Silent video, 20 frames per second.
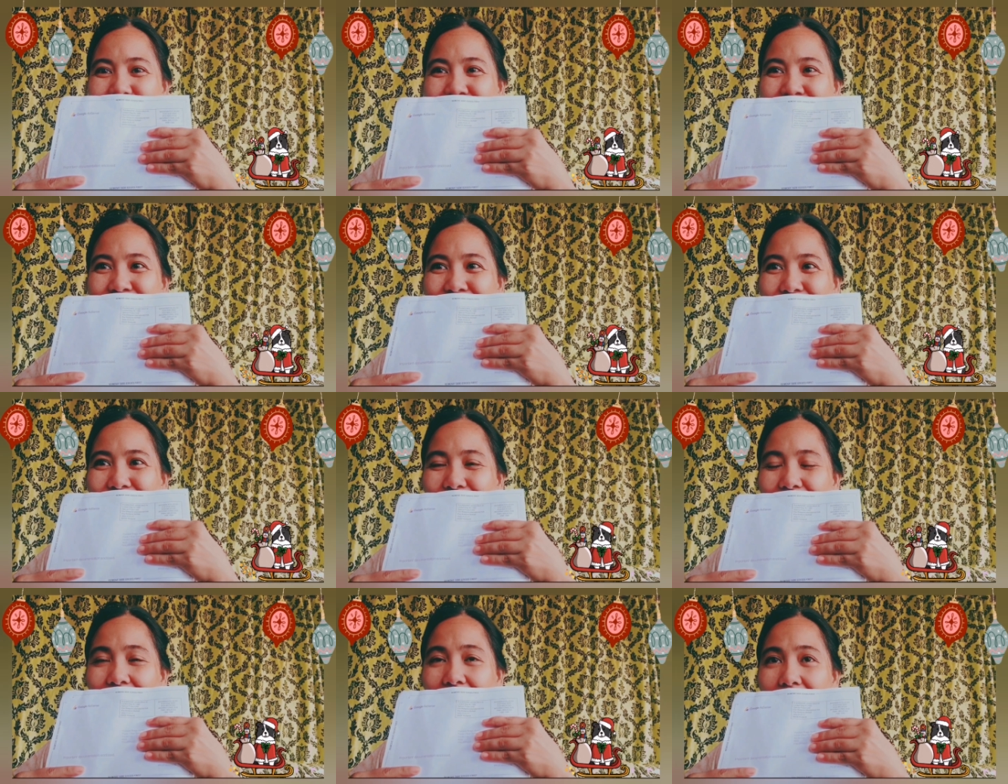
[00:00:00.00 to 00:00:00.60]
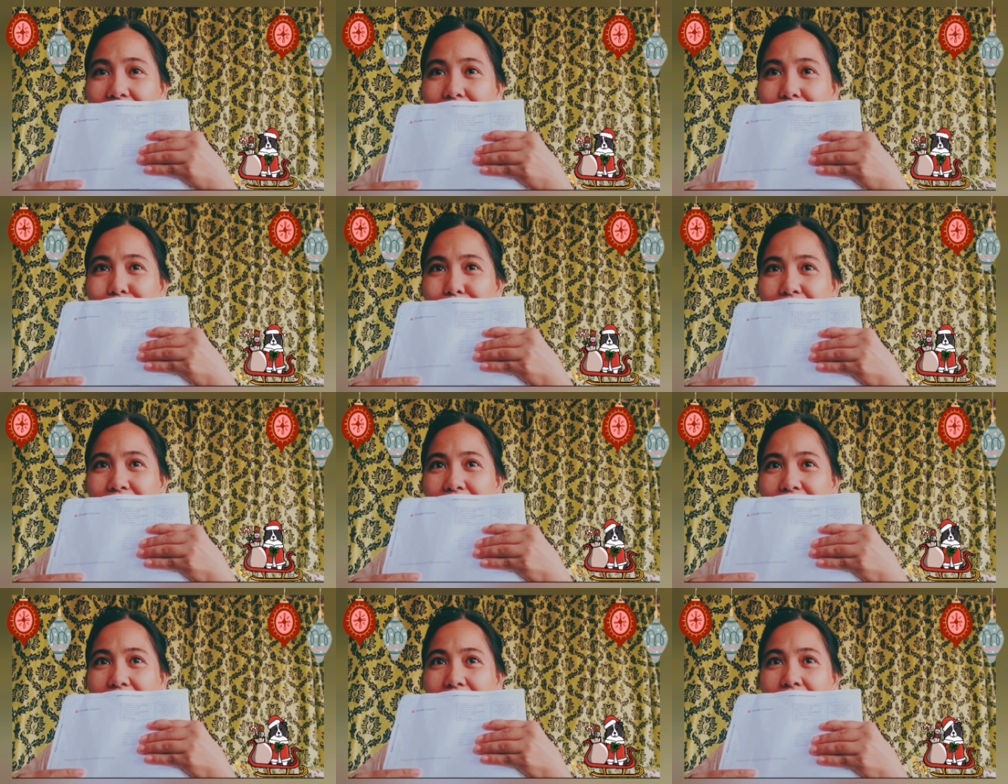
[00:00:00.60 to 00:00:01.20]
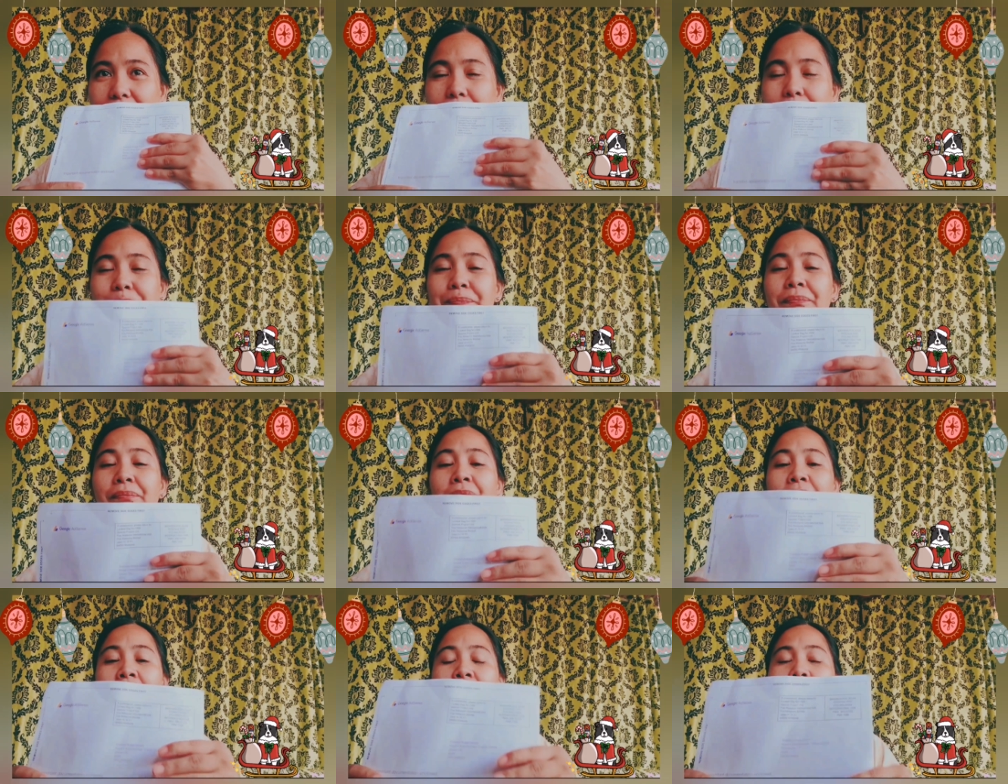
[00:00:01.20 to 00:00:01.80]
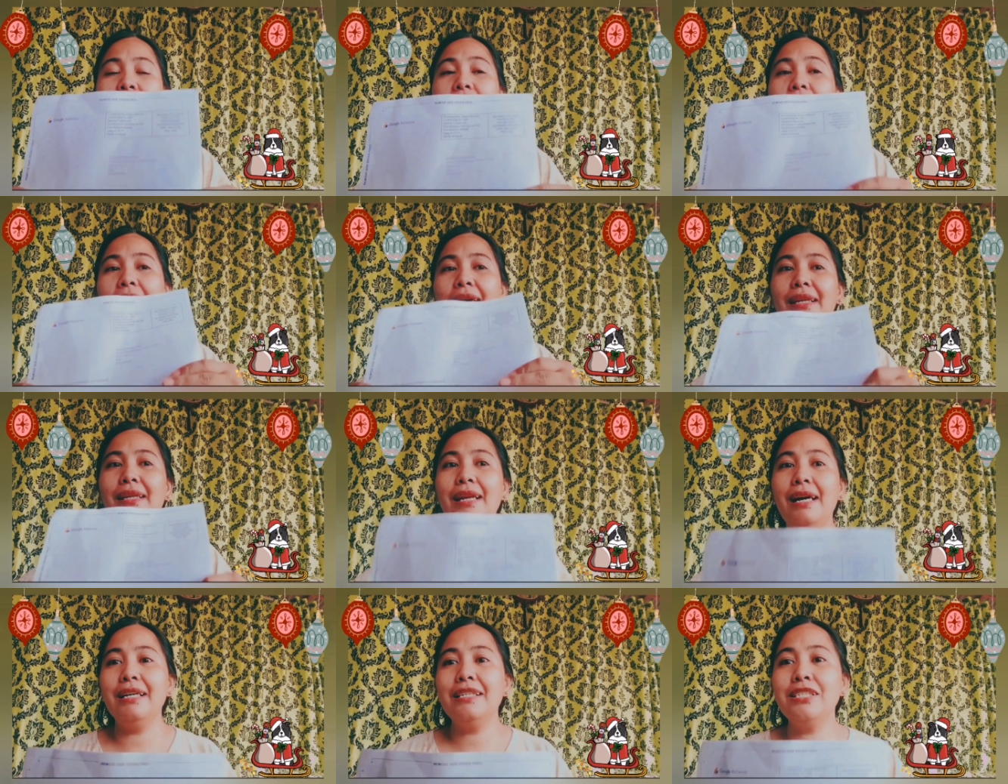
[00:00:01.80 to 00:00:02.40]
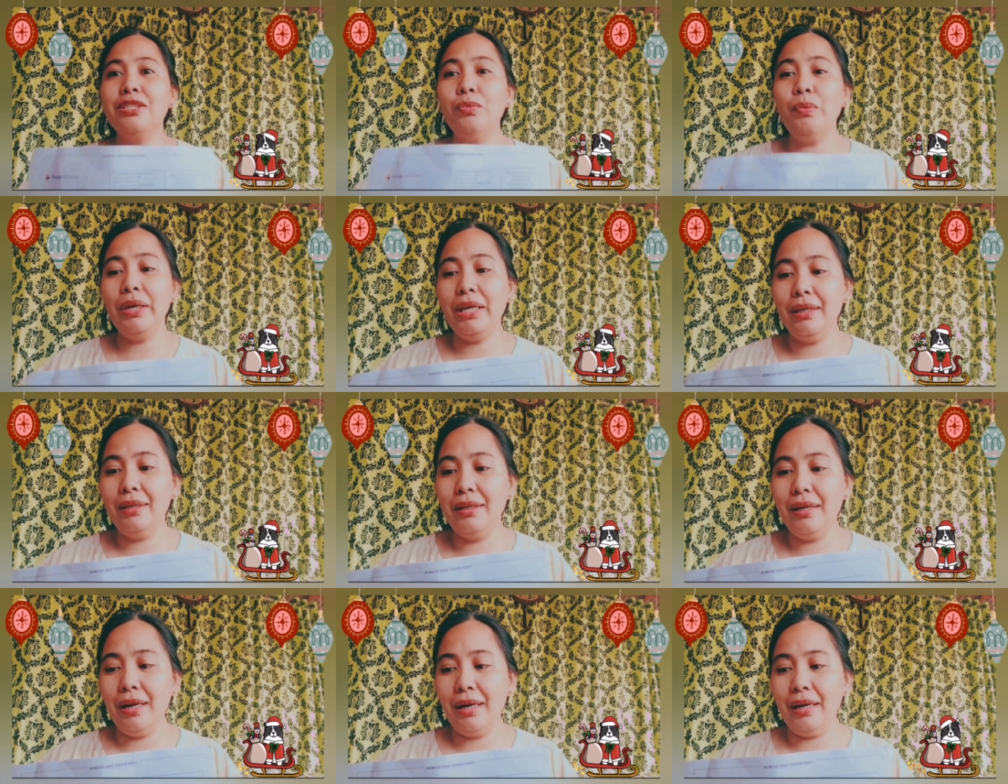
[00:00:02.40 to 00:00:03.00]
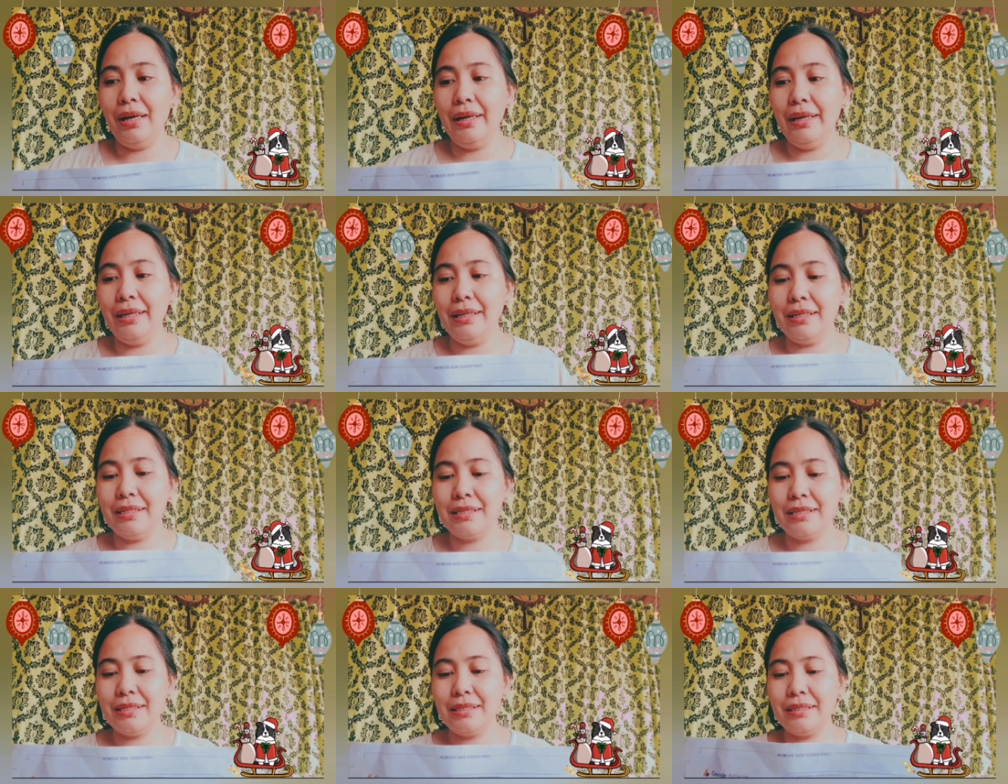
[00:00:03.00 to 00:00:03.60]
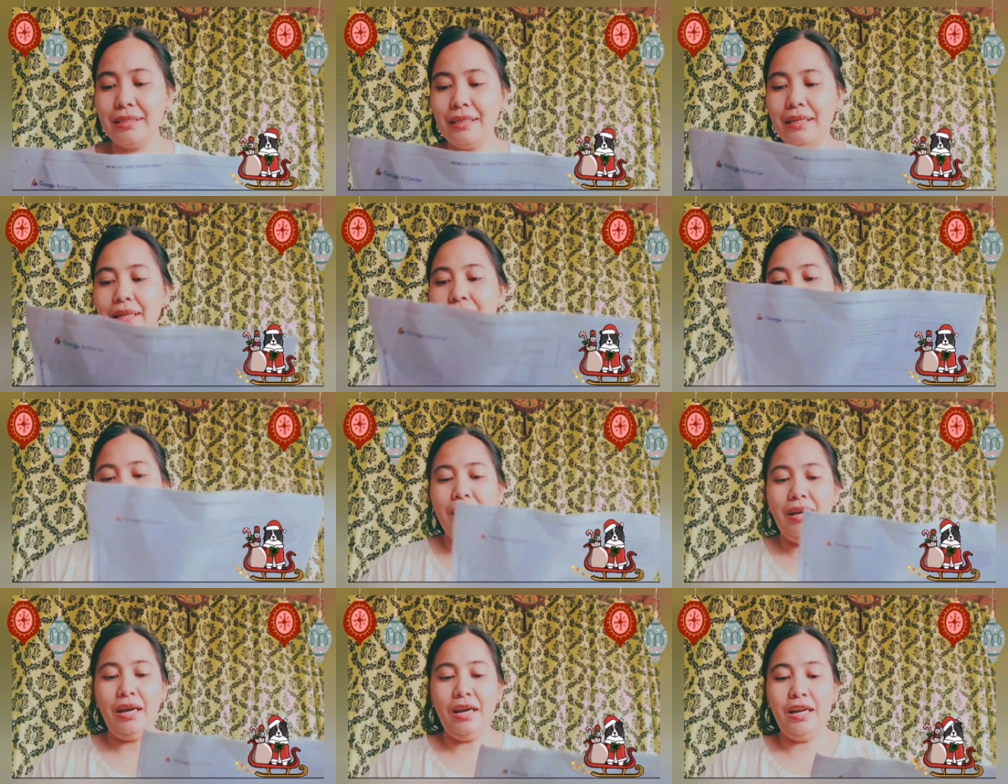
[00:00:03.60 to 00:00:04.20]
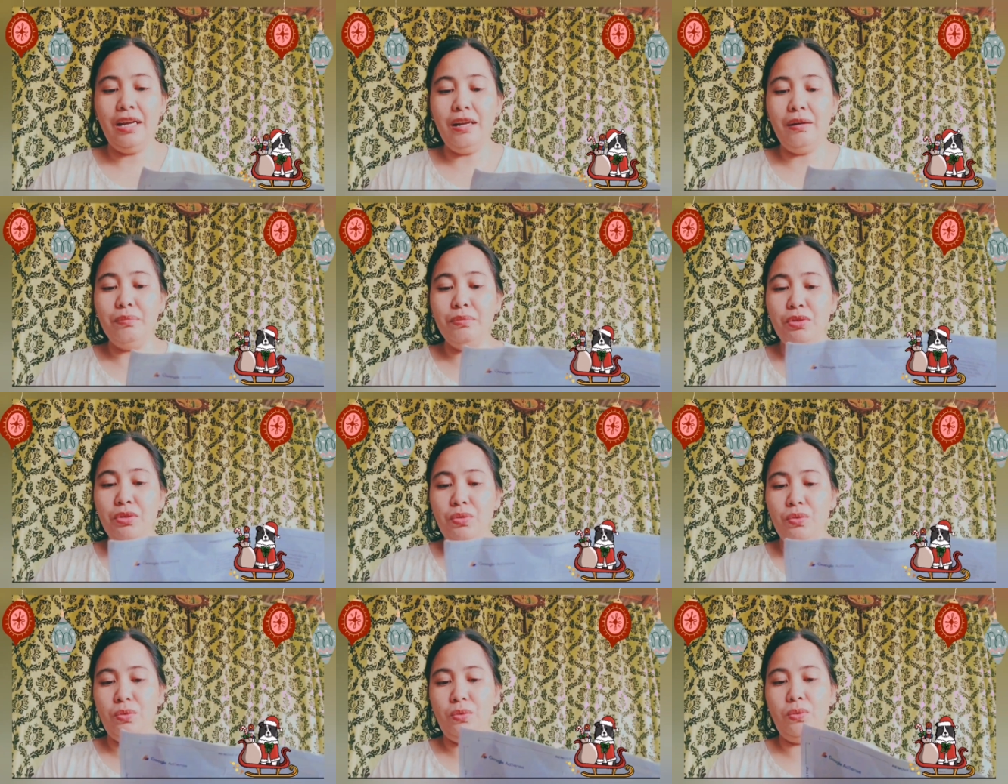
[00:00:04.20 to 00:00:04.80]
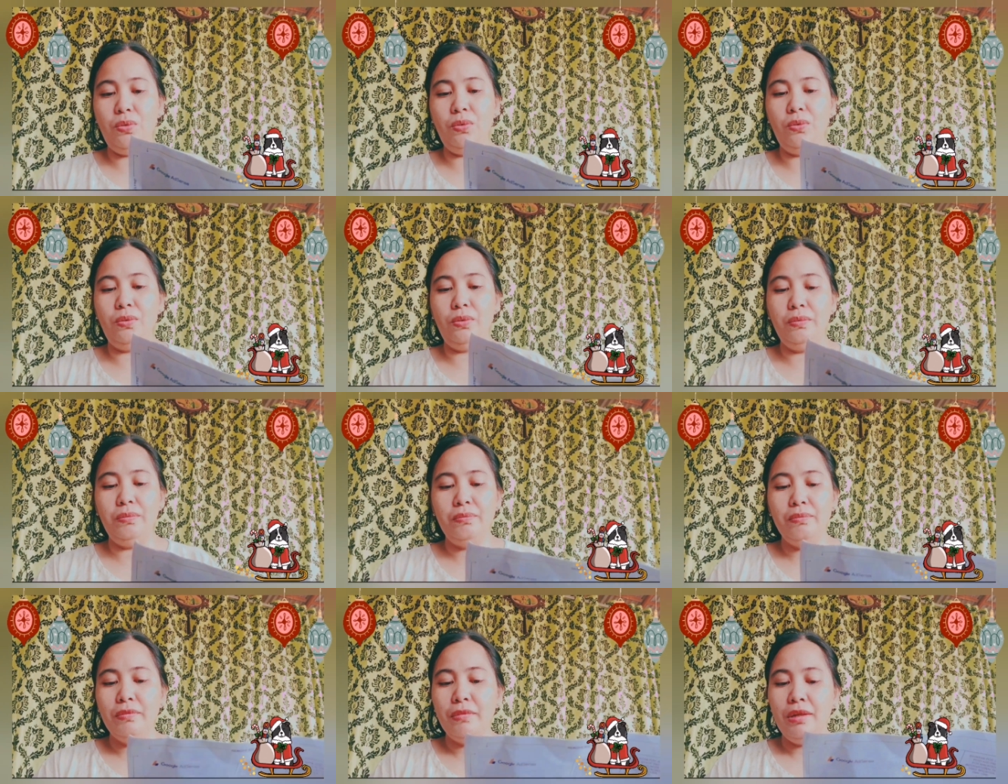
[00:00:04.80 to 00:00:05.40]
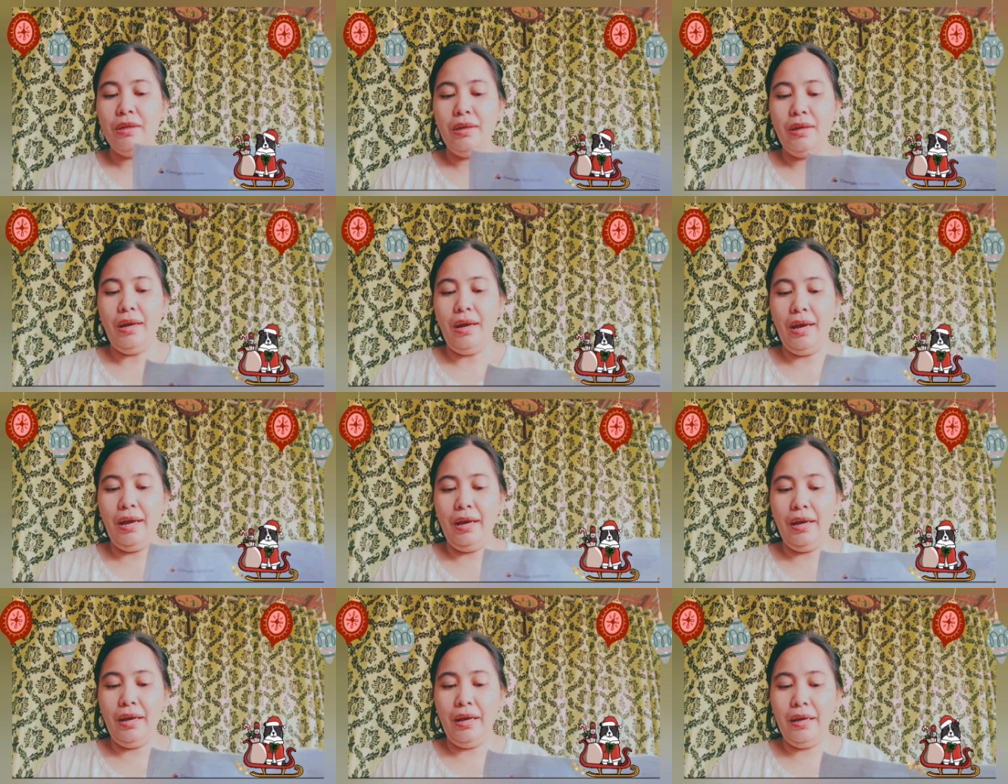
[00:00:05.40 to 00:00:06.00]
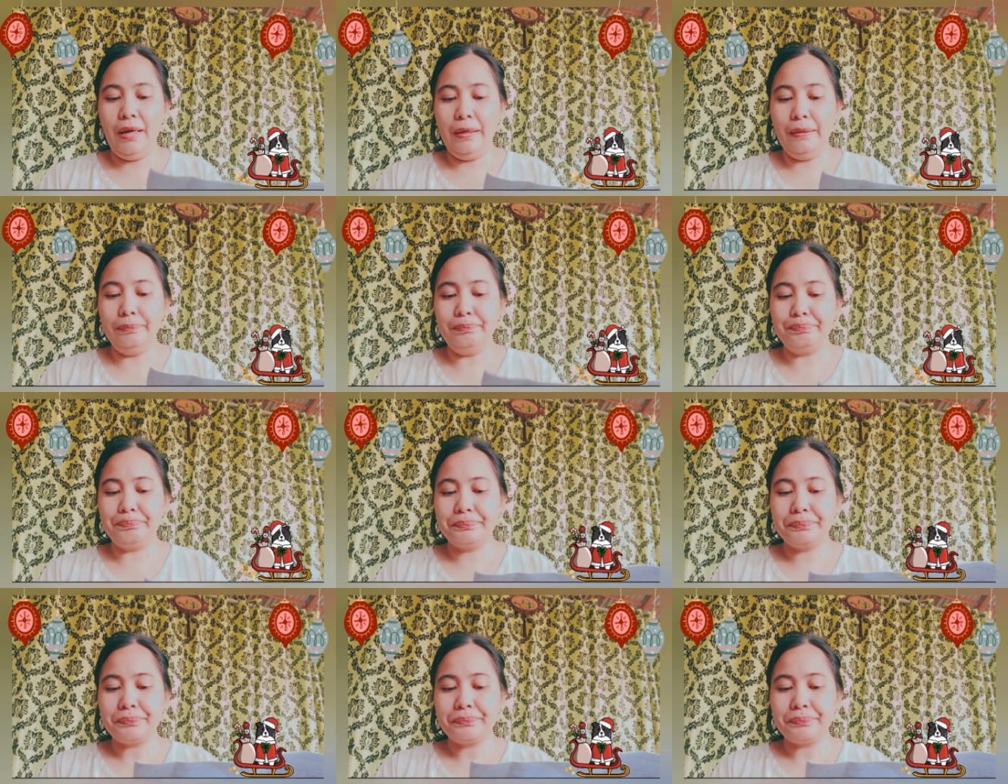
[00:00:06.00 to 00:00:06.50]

am so happy. Dahil last week, guys, alam nyo, uh,